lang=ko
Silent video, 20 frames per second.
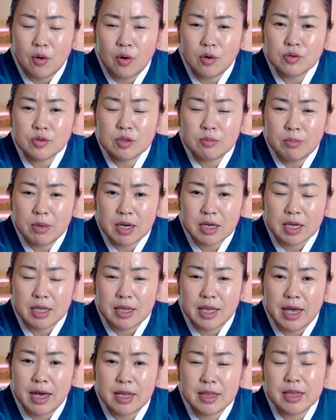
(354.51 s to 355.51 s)
홍수막이
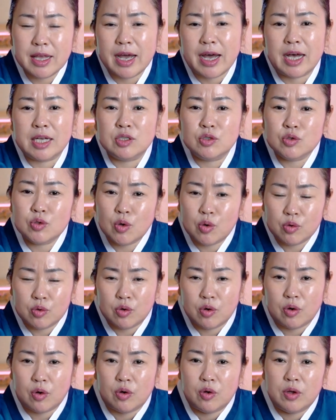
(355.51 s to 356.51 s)
내한테 안 좋은
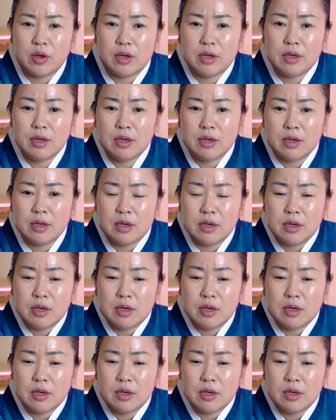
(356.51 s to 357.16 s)
거 예?